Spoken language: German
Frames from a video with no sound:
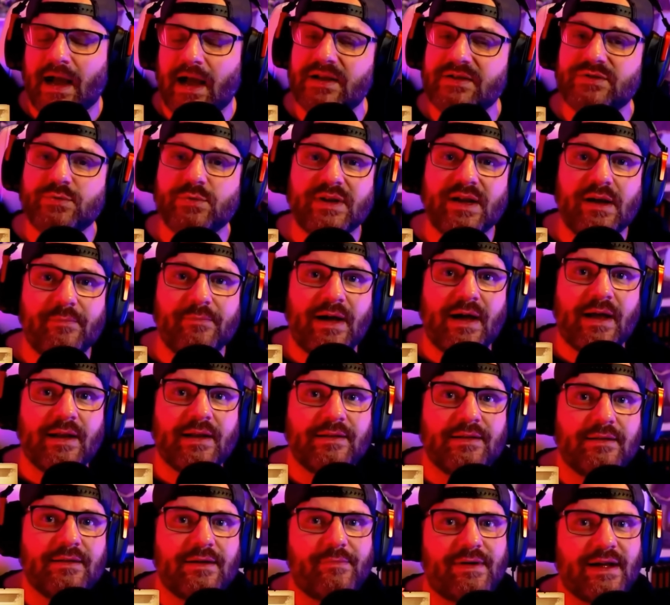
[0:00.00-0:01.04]
Also da
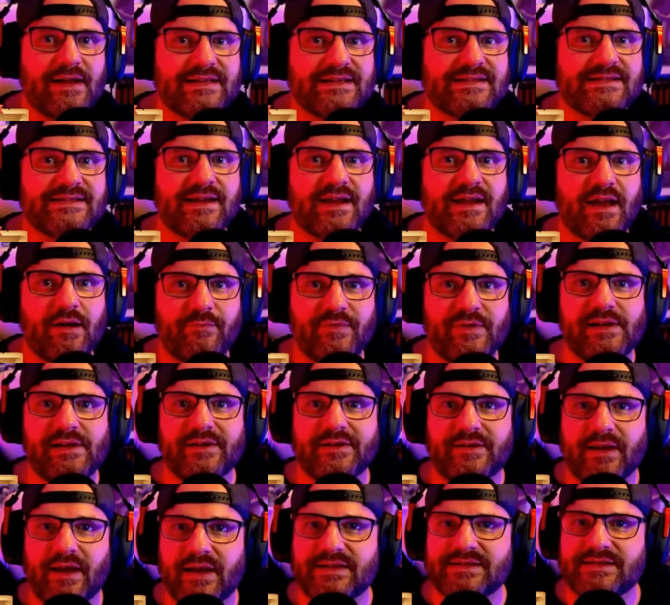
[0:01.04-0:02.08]
waren, da waren sehr wilde
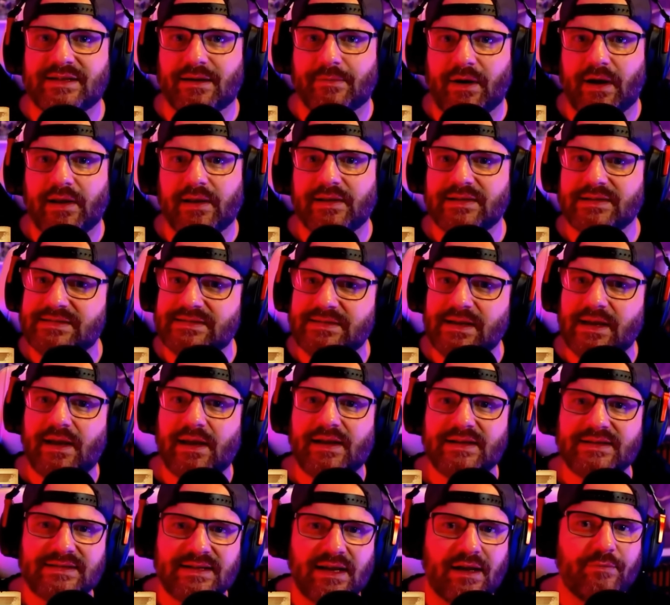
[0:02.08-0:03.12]
Takes dabei.
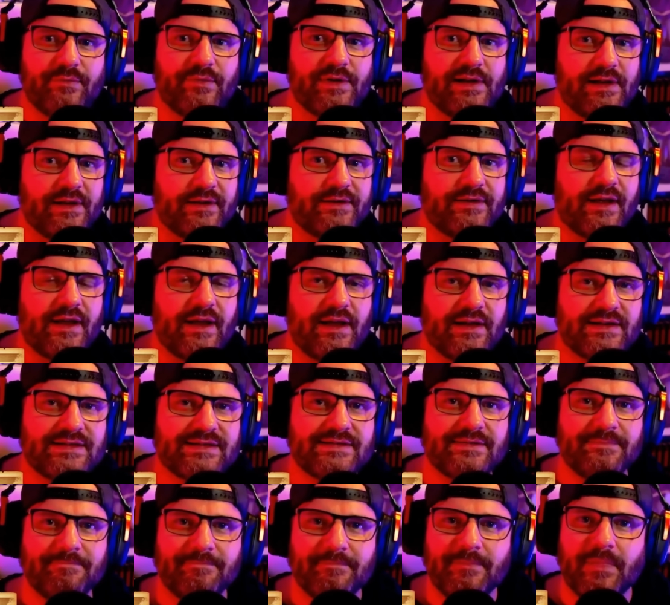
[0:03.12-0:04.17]
Sehr, sehr wilde Takes.
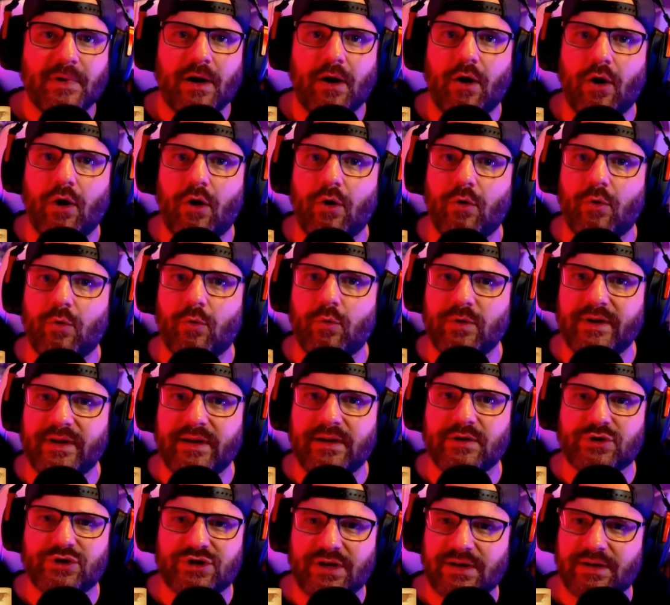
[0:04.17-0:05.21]

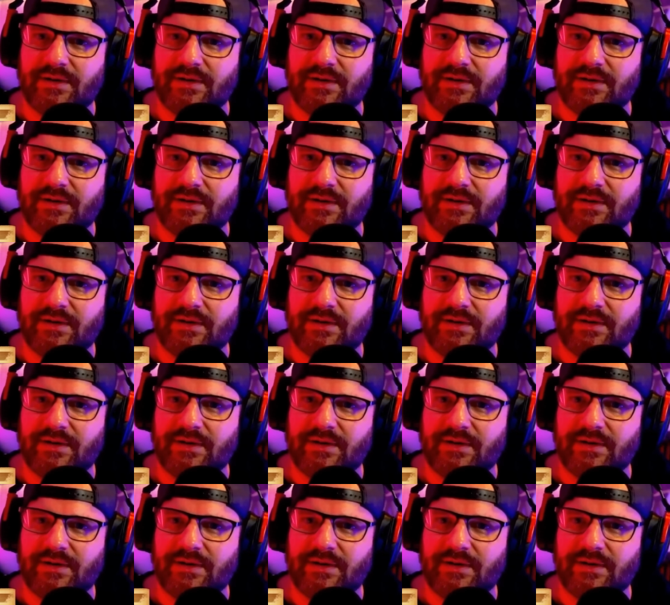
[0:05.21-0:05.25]
Holy shit.